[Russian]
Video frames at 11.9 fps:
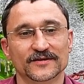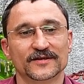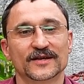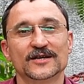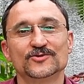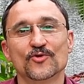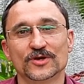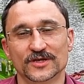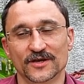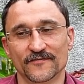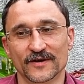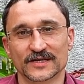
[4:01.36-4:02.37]

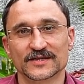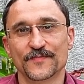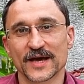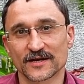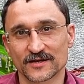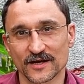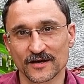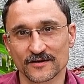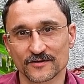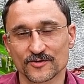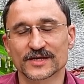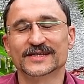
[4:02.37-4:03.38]
холодного спектра,
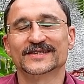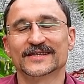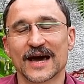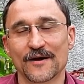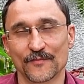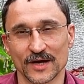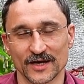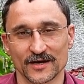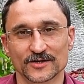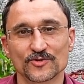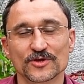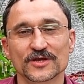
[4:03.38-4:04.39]
то есть самые
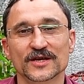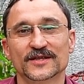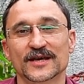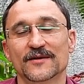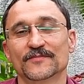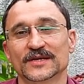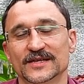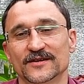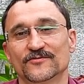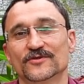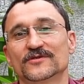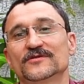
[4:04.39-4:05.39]
холодные, там, где
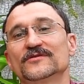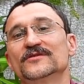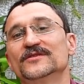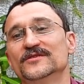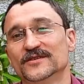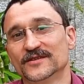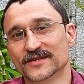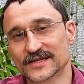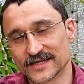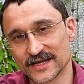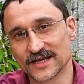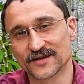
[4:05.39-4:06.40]
вот э,
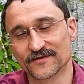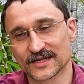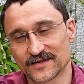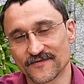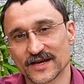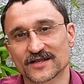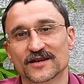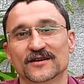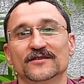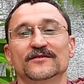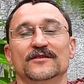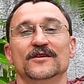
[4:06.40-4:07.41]
синего
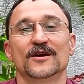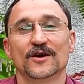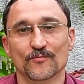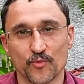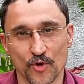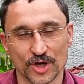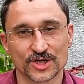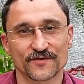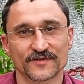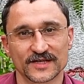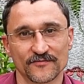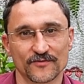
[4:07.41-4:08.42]
света больше
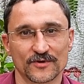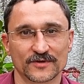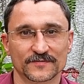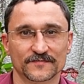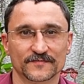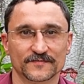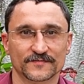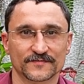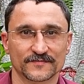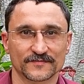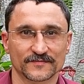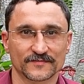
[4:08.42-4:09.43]
всего.
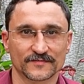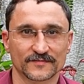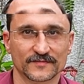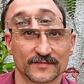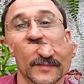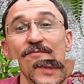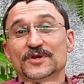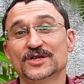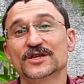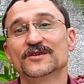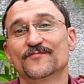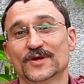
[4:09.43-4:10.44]

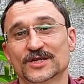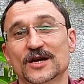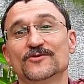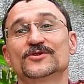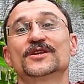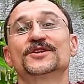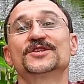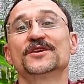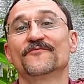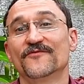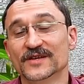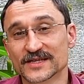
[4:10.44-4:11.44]
Напишите, пожалуйста,
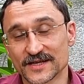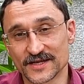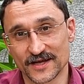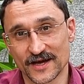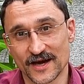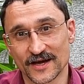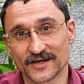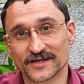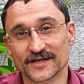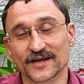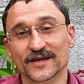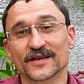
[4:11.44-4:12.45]
чем вы
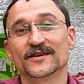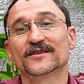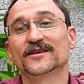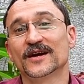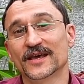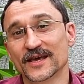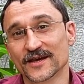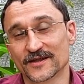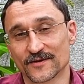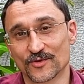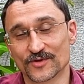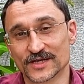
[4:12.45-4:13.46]
затеняете и какие
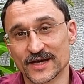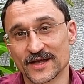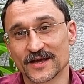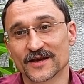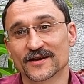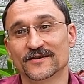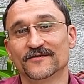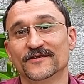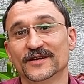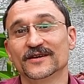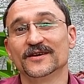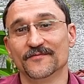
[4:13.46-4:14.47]
наблюдения
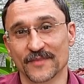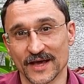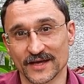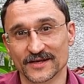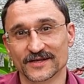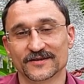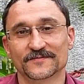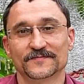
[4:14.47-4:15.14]
вы имеете.